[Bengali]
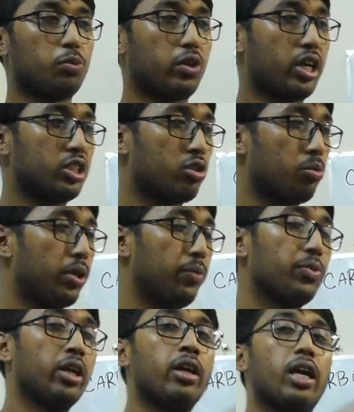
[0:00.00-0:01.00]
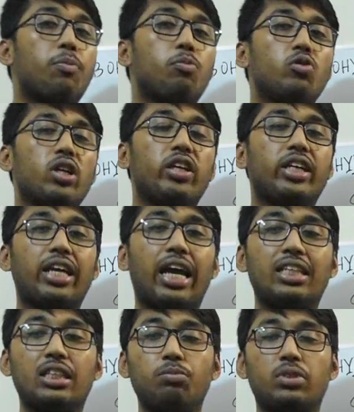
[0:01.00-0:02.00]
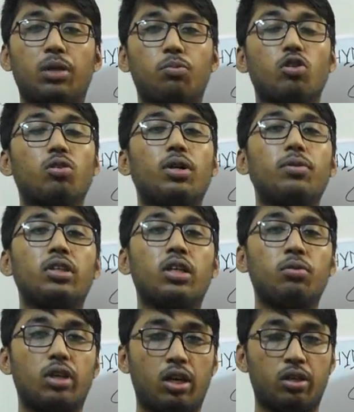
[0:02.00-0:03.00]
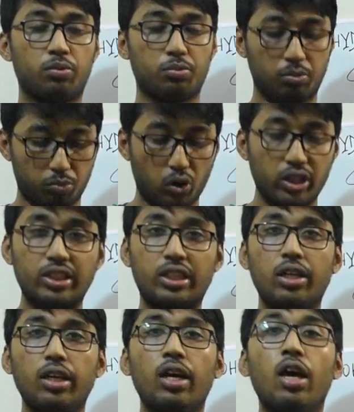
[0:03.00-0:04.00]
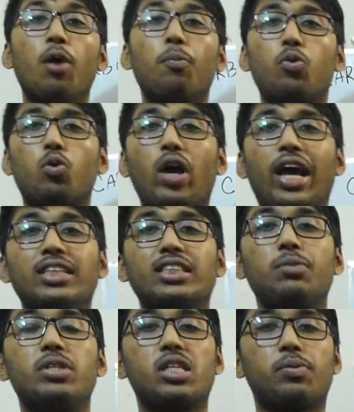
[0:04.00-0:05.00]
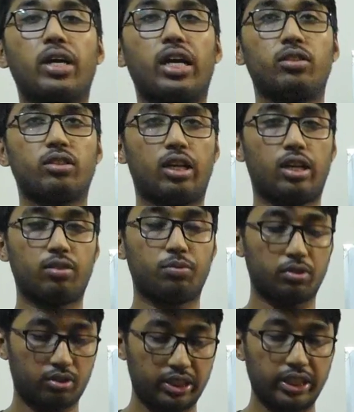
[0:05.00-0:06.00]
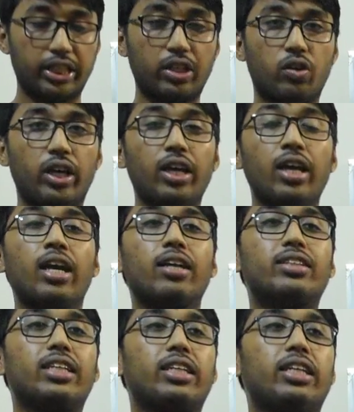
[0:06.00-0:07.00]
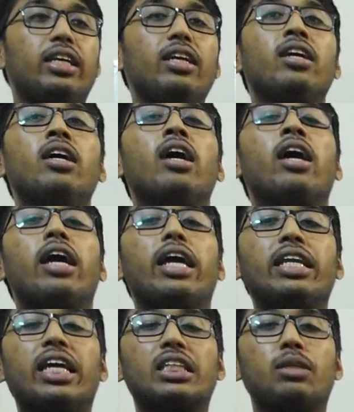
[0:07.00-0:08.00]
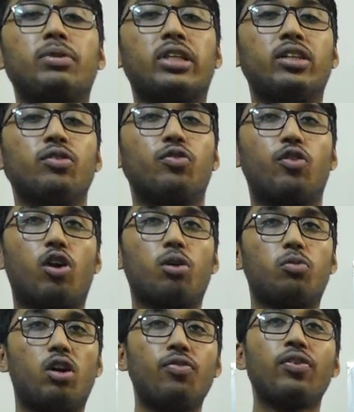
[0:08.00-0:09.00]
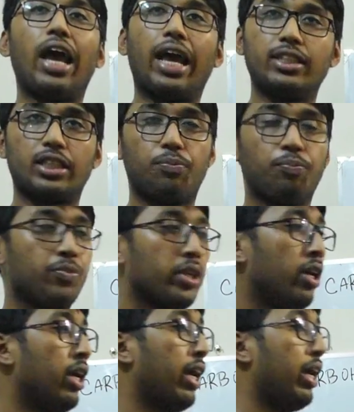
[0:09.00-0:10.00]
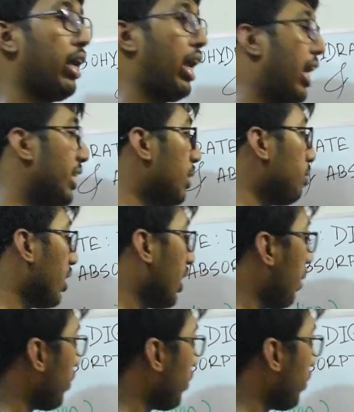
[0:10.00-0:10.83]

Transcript: উপর কাজ করবে এই প্রোটিলাইটিক এনজাইমটা প্রথমে আমাদের বডিতে প্রো এনজাইম হিসেবে কাজ সিক্রেট হয় যেটা কি ইনঅ্যাক্টিভেটেড ফর্ম অফ এনজাইম এই এনজাইমটার নাম